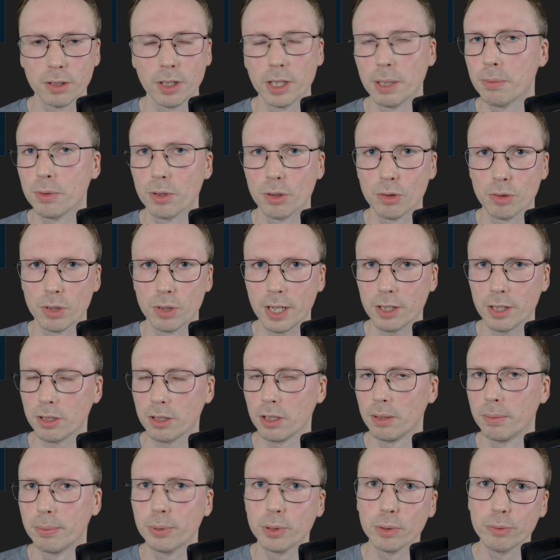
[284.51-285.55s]
Da gibt es dann so
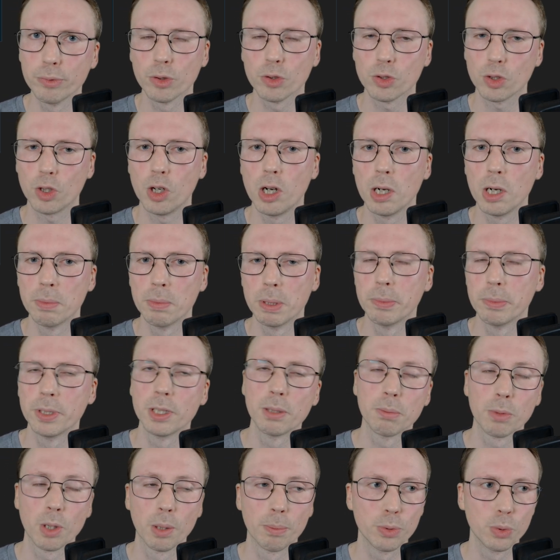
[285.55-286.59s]
extra Prüfungsräume mit
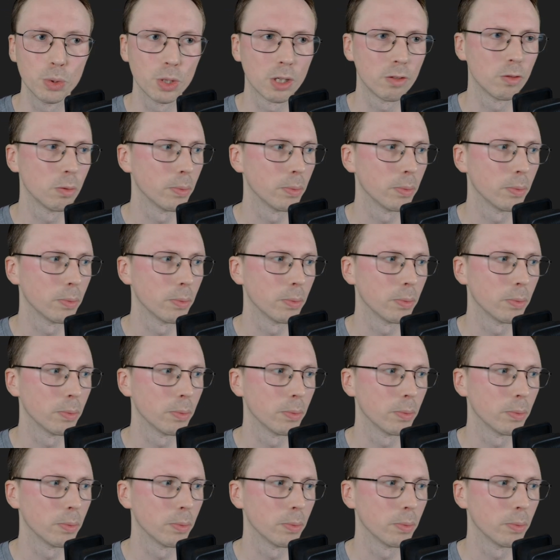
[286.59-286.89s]
einem Computer,